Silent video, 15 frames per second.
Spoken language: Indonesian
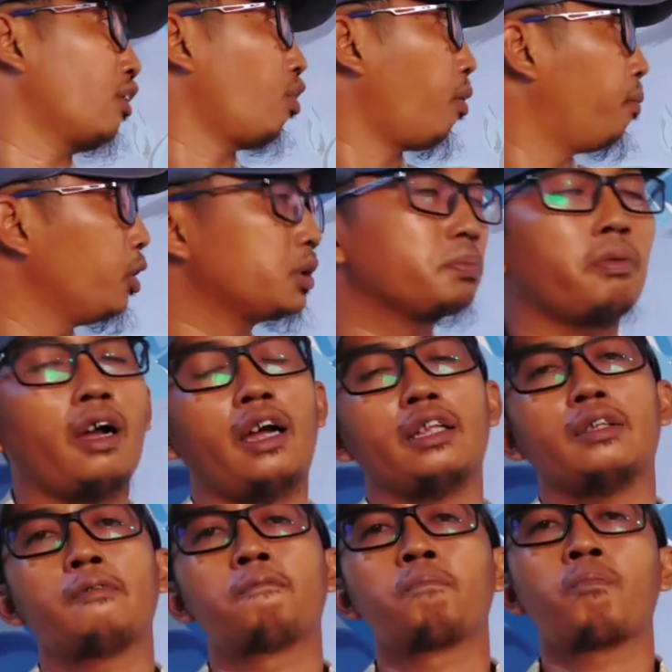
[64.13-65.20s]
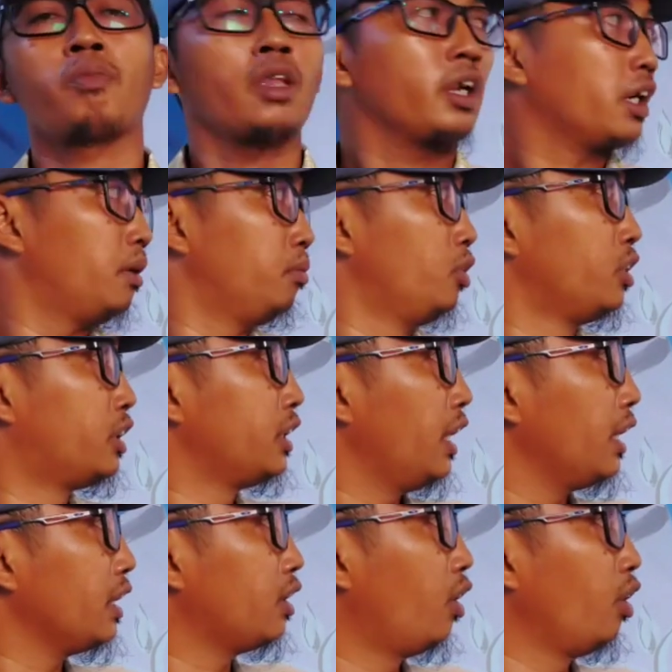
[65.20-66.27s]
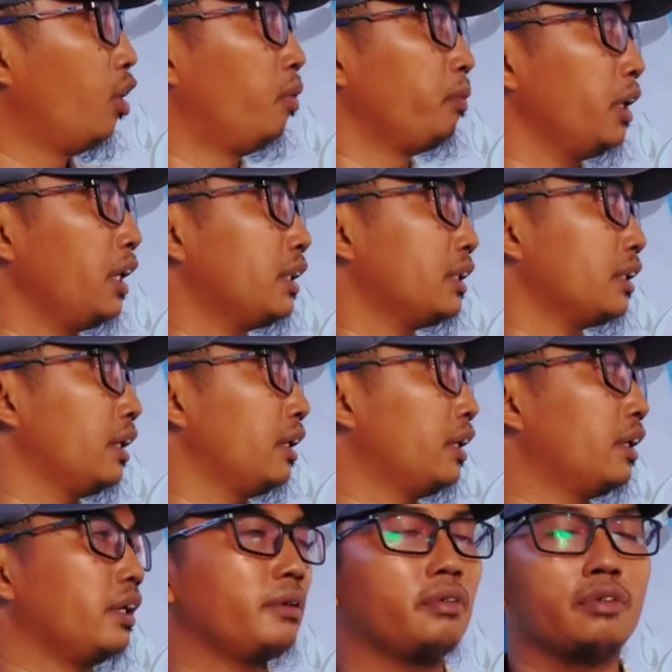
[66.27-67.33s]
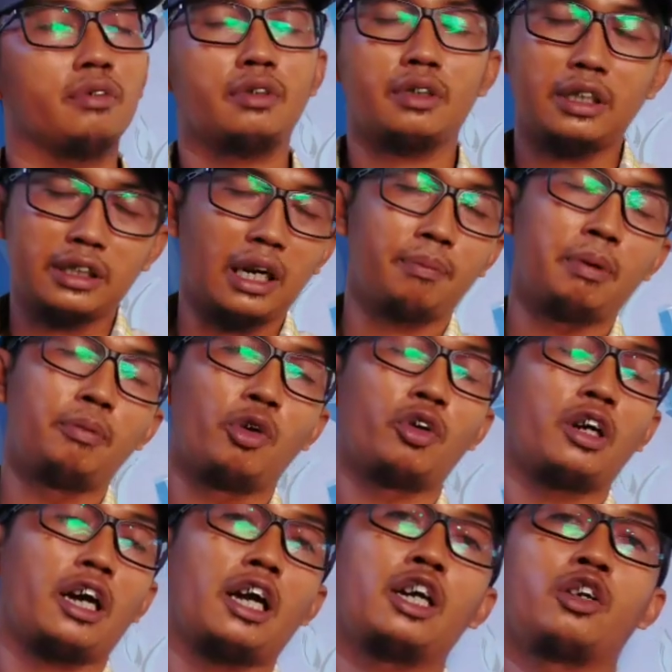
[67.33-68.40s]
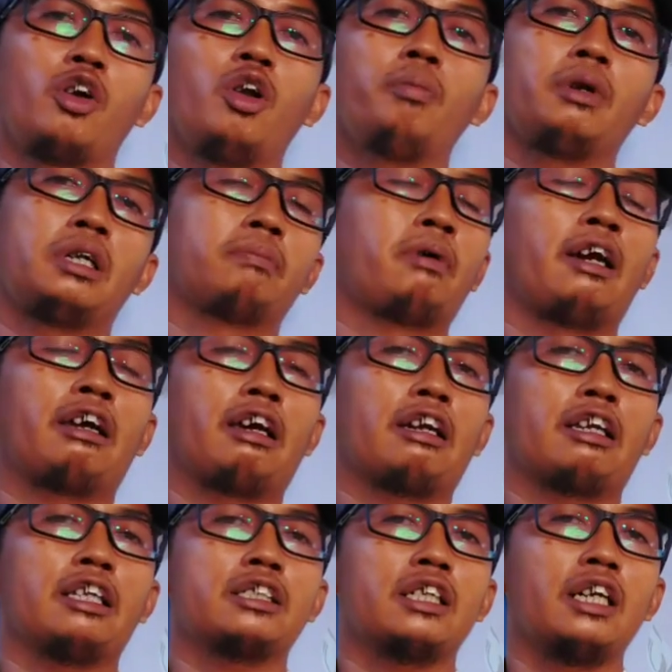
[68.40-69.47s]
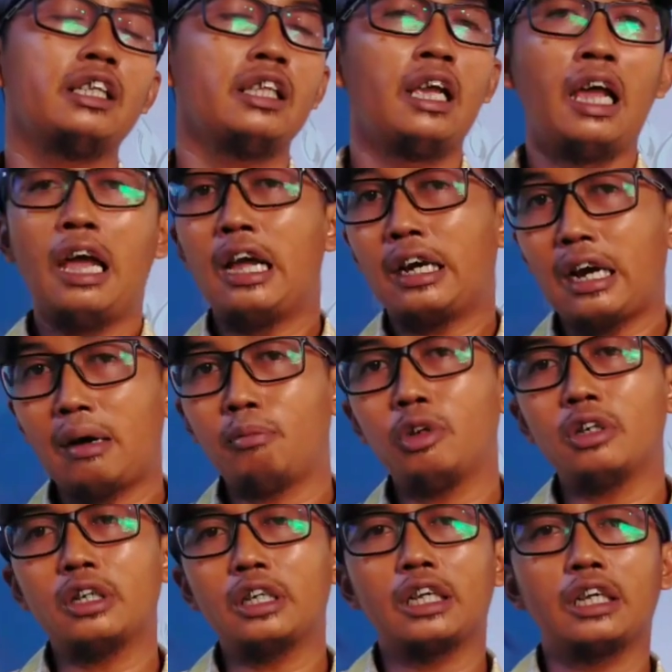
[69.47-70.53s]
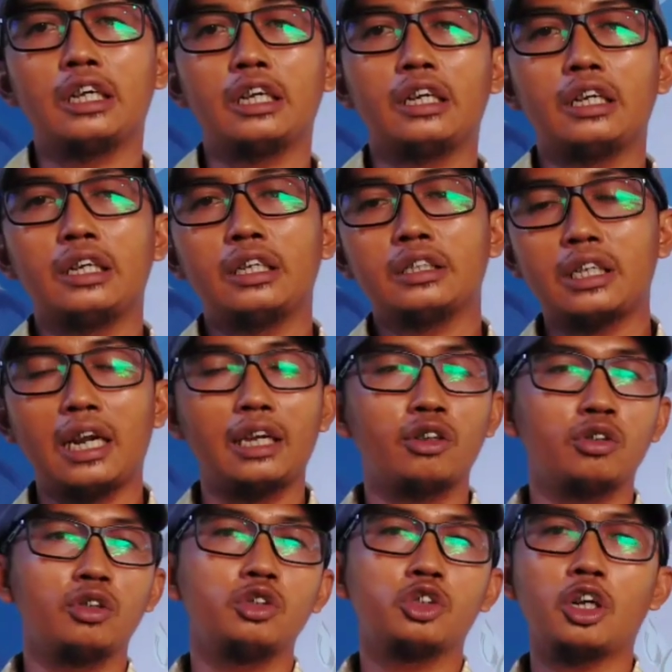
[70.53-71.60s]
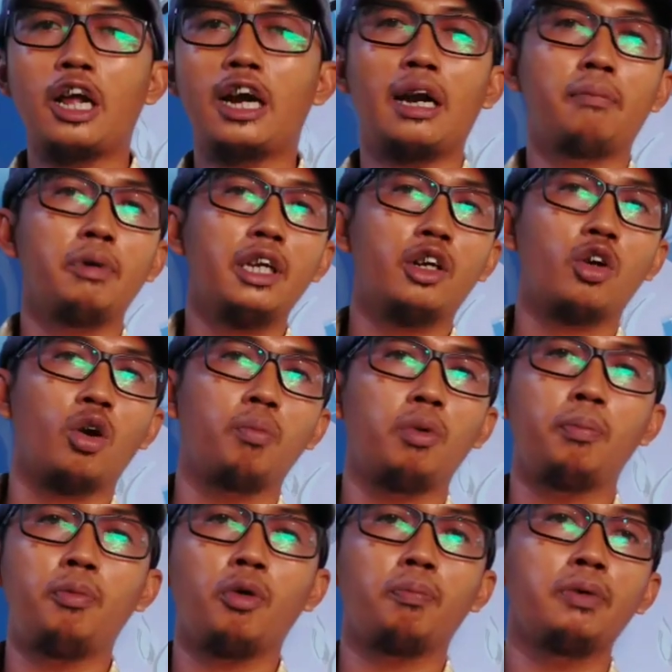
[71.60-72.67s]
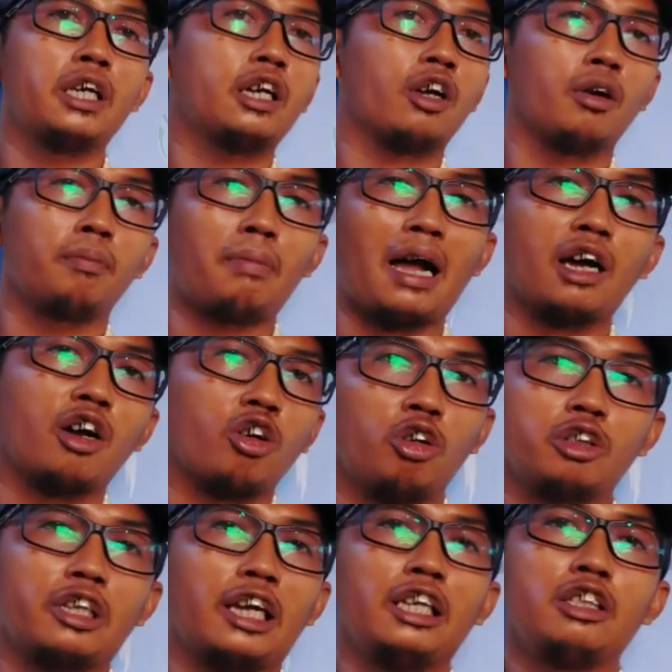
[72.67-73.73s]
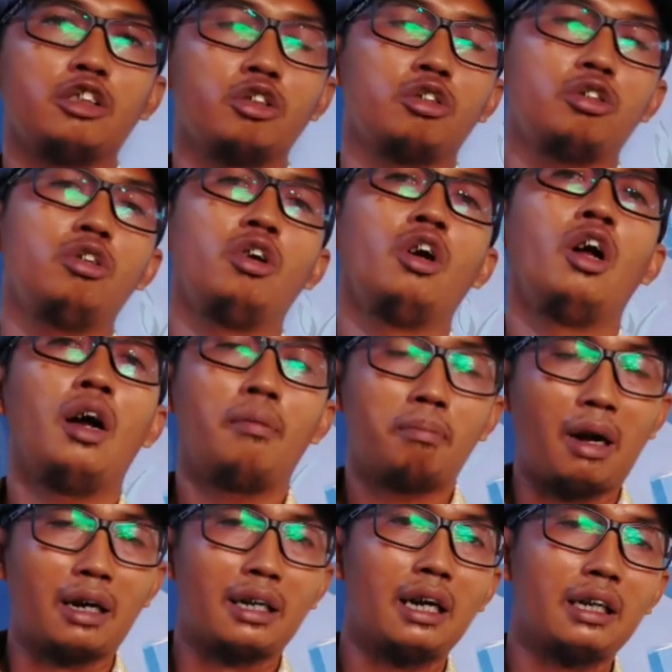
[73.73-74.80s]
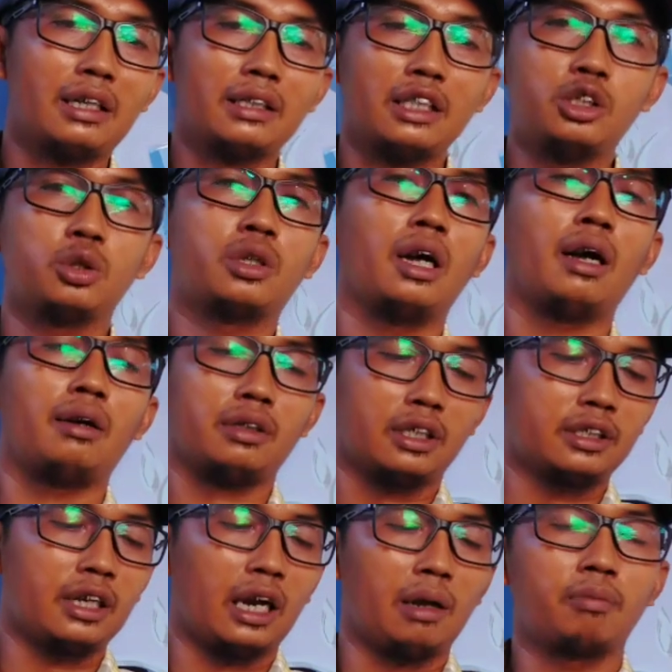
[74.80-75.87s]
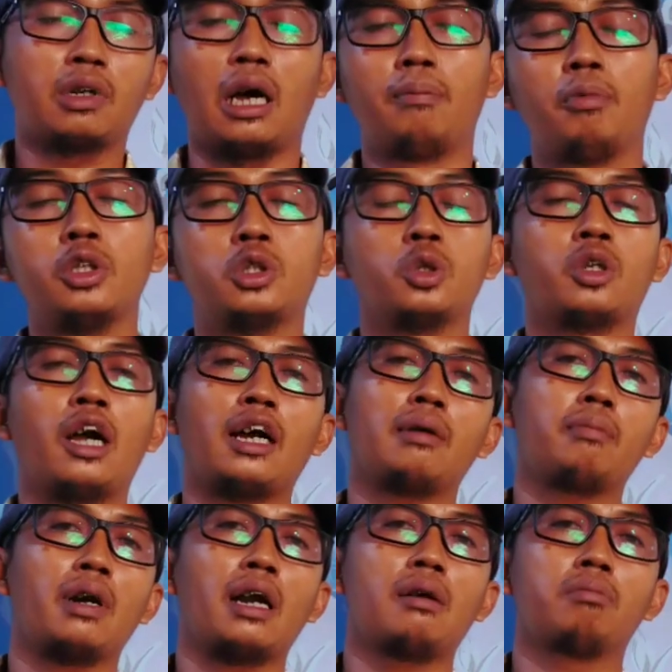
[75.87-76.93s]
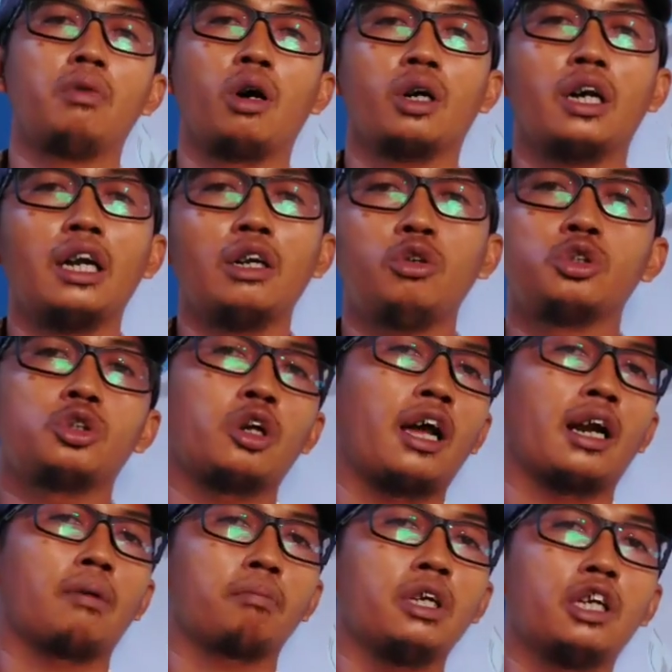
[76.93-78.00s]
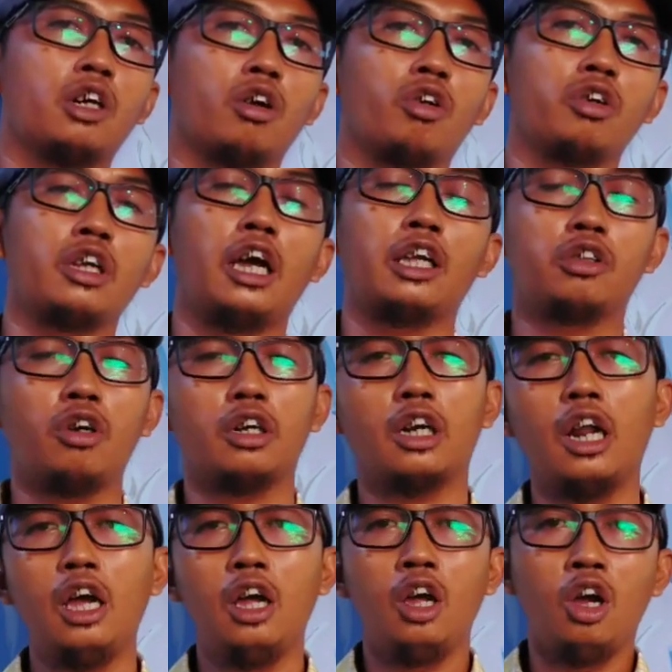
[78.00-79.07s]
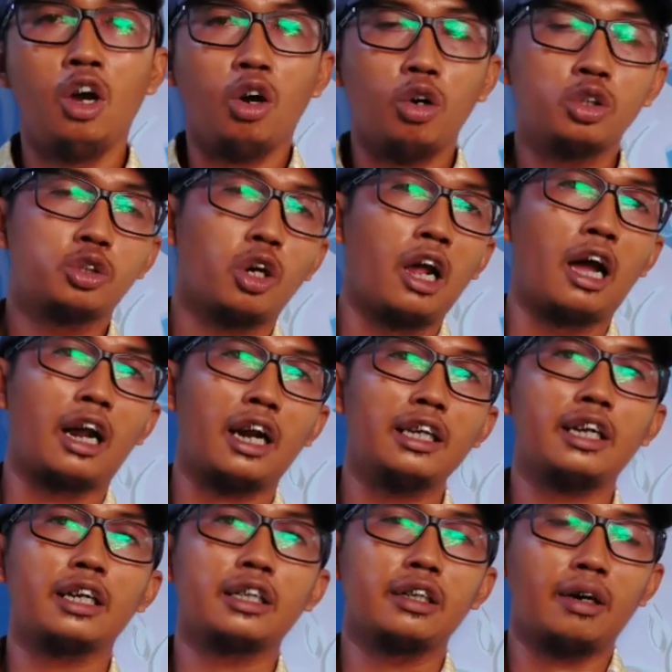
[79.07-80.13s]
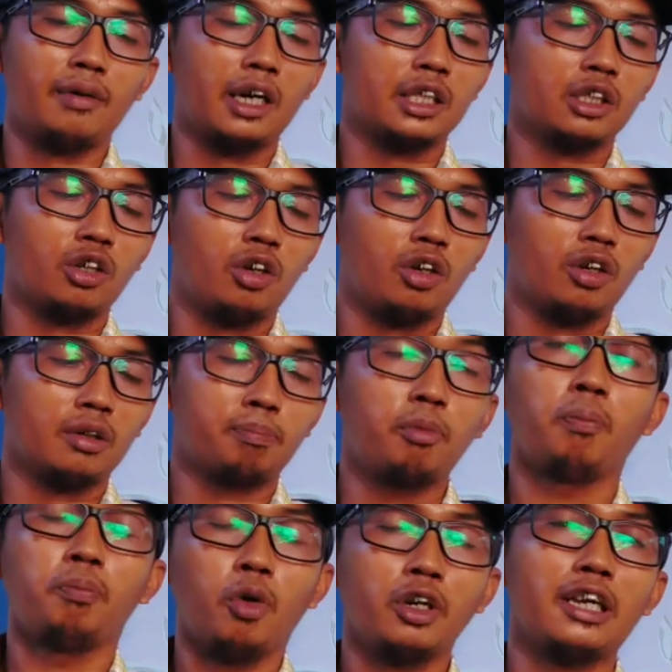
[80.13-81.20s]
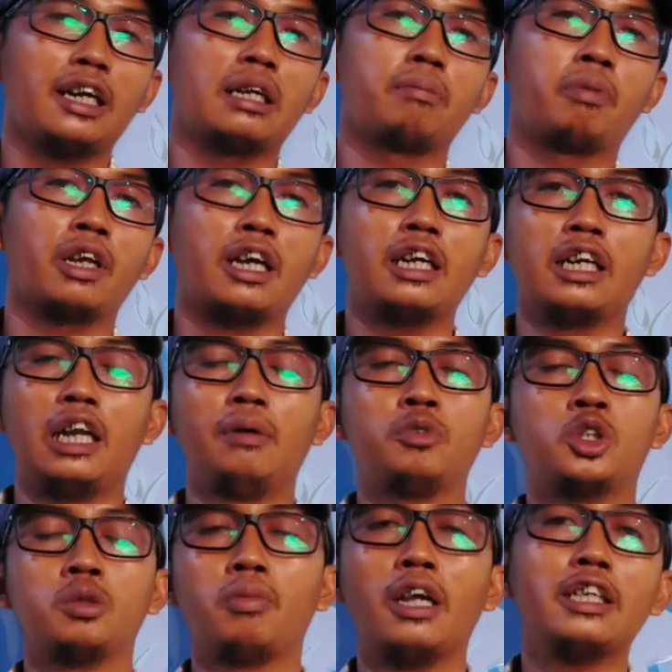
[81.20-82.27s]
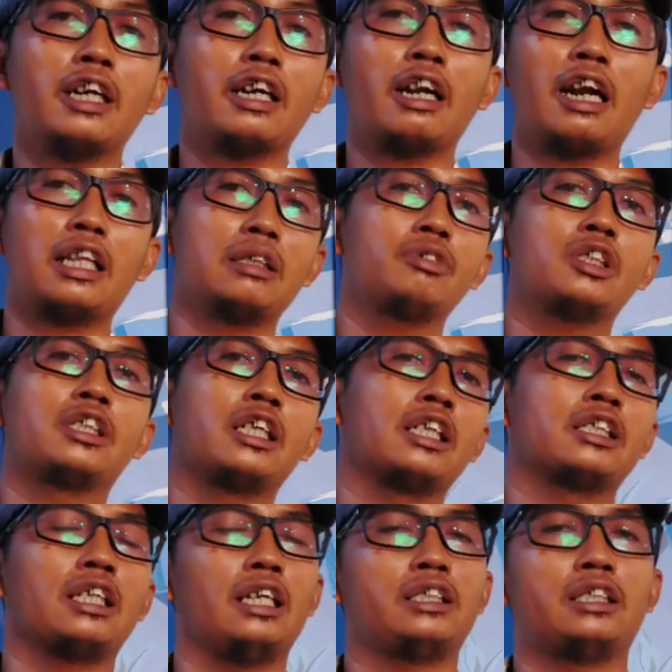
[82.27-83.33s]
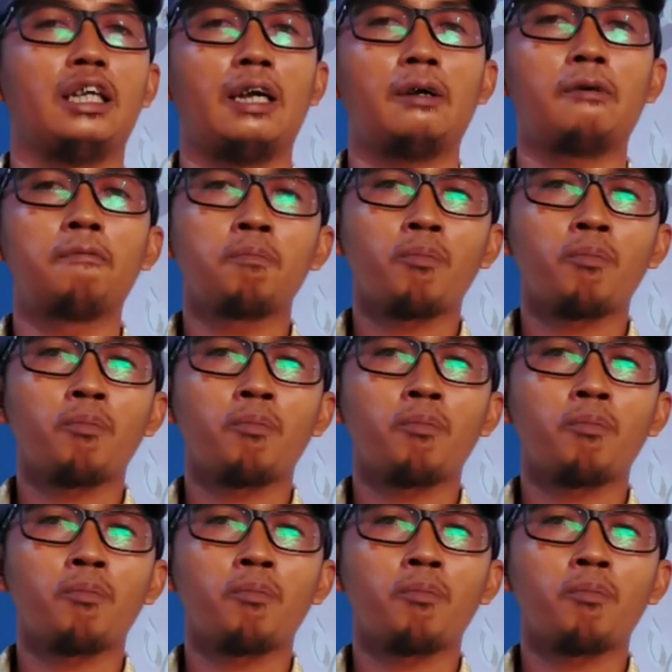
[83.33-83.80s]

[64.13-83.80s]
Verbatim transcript: rock fosfat Kemudian dolomit ke, kita lebih menggunakan dolomit dibandingkan keserit Namun di selain unsur hara mikro, pupuk mikro makronya itu, maka kita juga di dalam gambut juga akan menambahkan unsur hara mikro yaitu adalah unsur hara yang atau pupuk yang diberikan dalam jumlah yang relatif sedikit saja.